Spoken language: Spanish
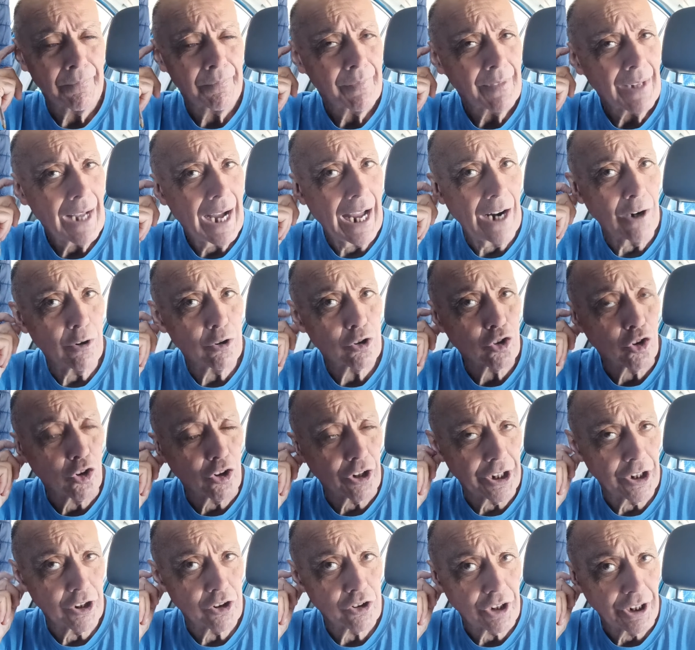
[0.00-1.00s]
a los
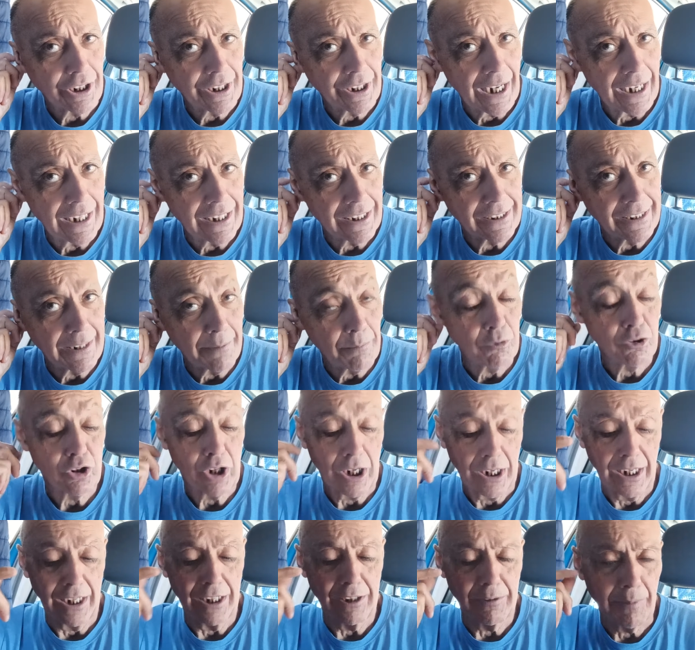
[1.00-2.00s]
correos que ya les dimos,
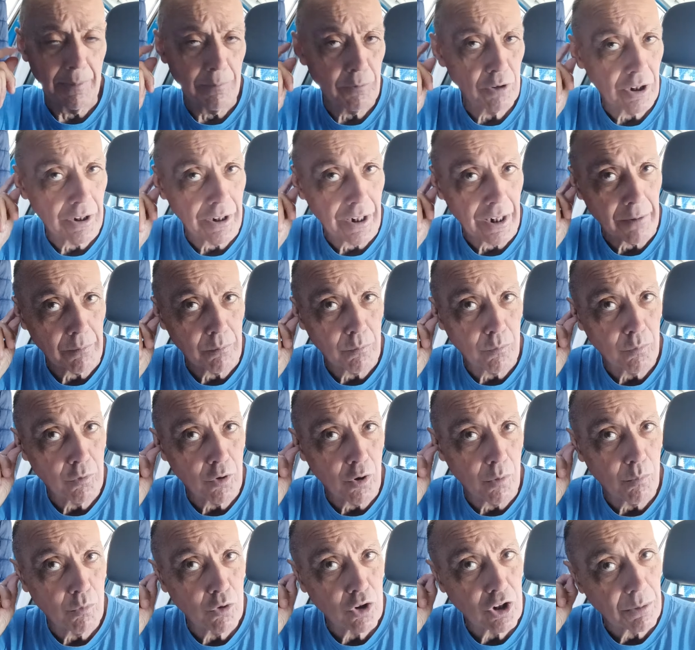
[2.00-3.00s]
ahora les vamos a dar
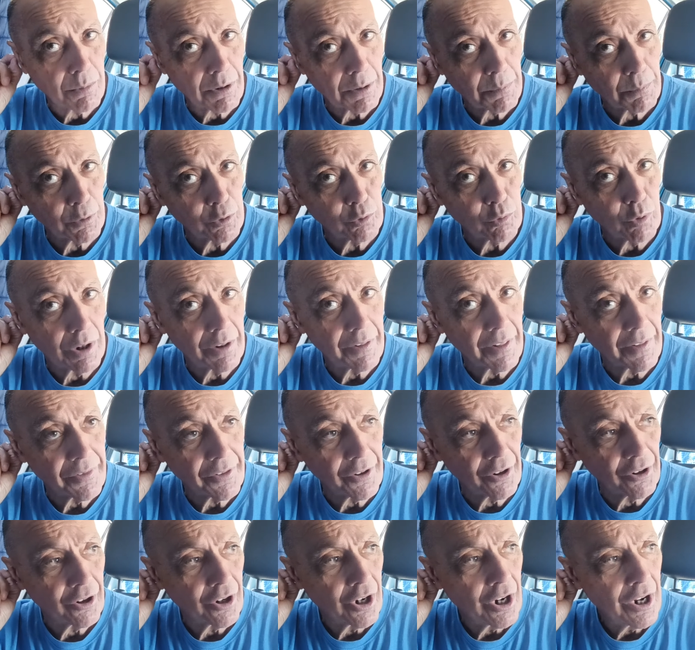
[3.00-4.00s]
con mucha más
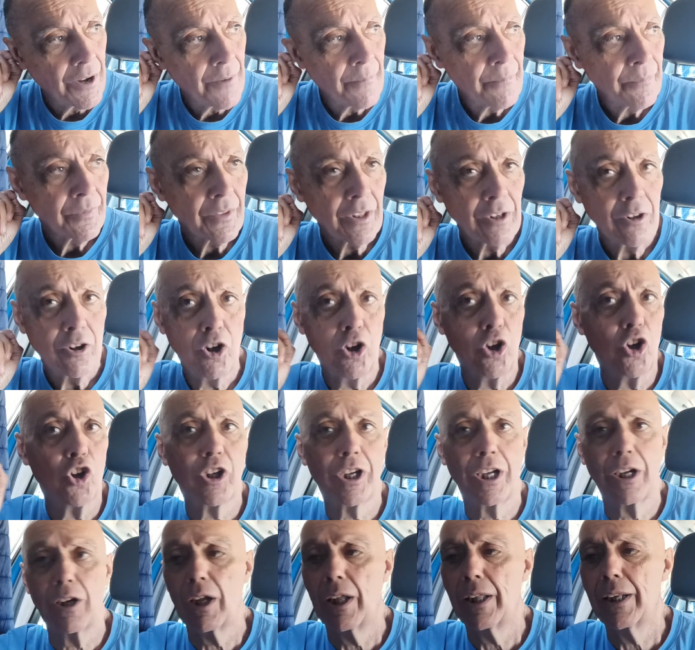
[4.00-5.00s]
puntualización, lo
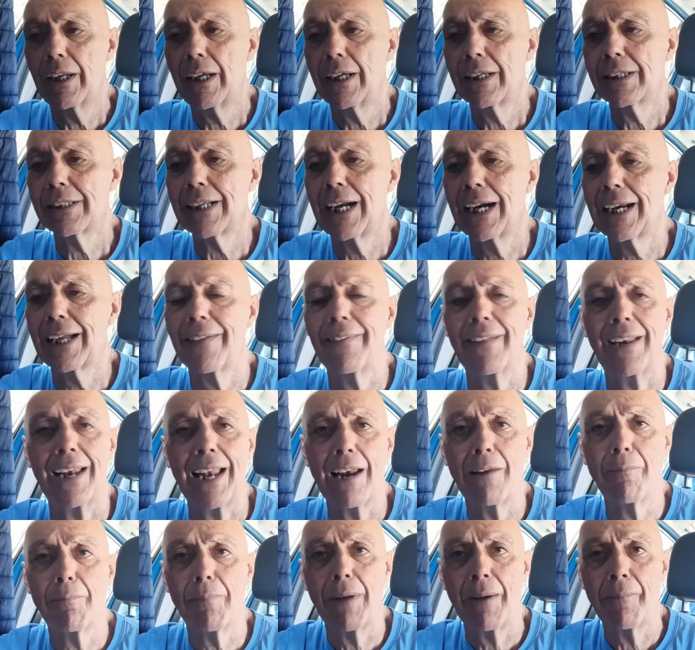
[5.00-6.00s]
que eh, salga del
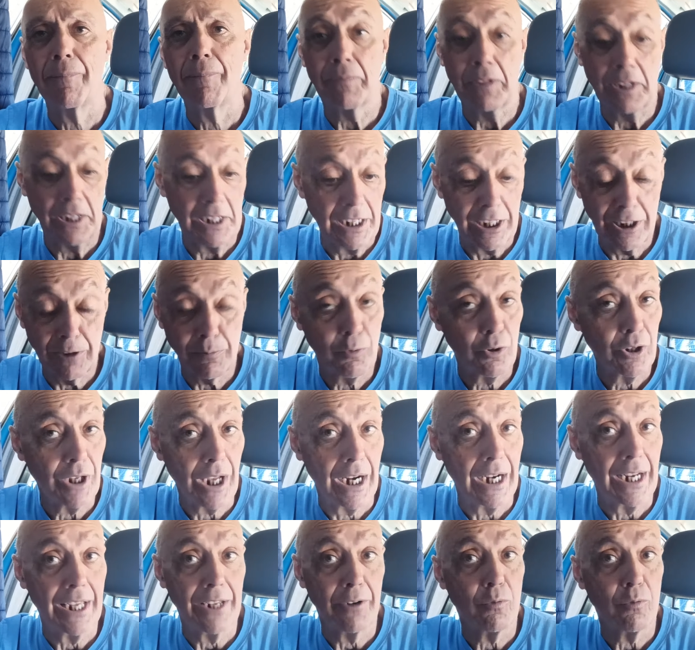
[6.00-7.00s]
alma y les voy a leer un